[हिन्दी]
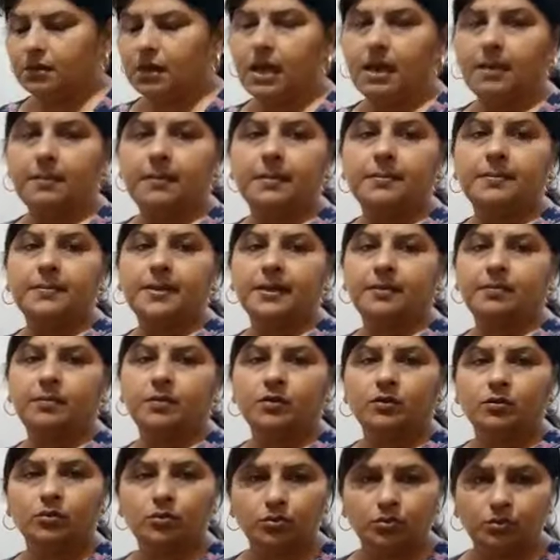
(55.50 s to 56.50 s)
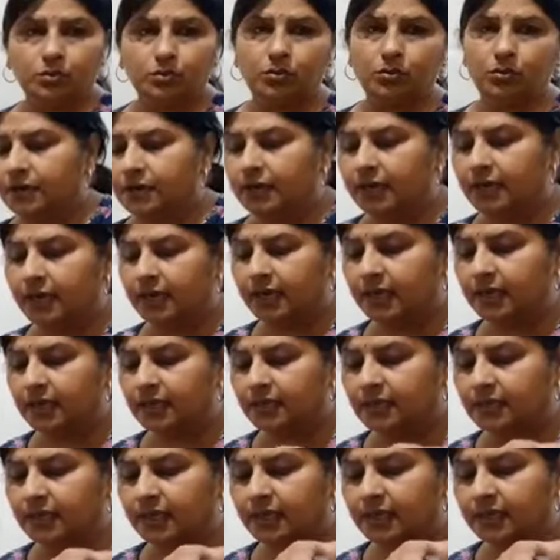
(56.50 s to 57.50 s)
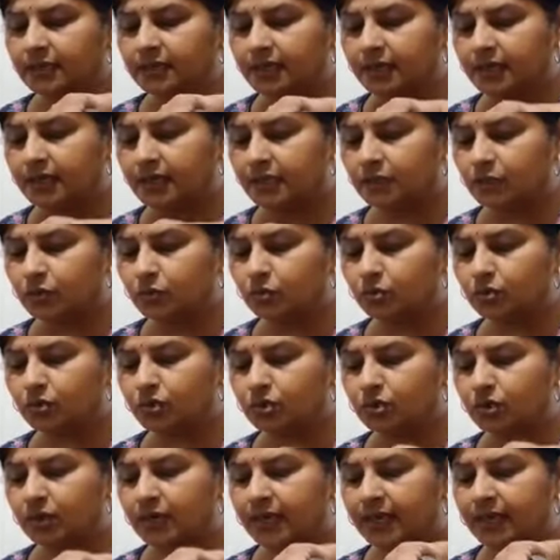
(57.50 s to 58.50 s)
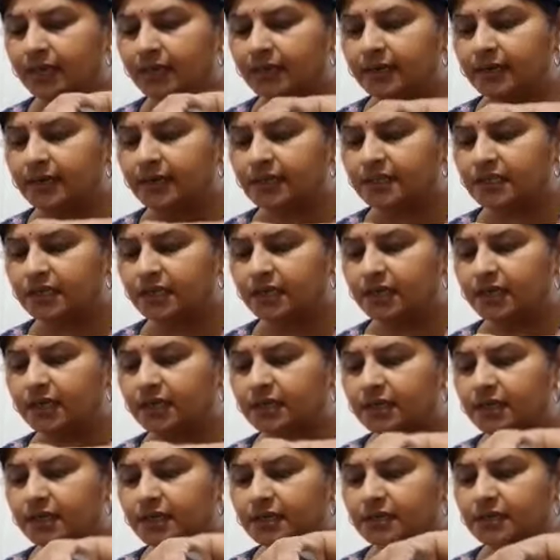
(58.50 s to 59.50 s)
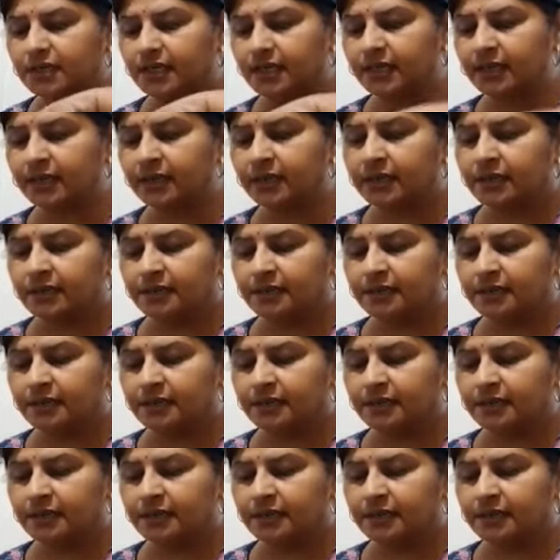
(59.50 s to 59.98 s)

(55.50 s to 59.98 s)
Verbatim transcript: अब हम एक बार दूध को हिला लेते हैं ताकि दूध जो है नीचे लग ना जाए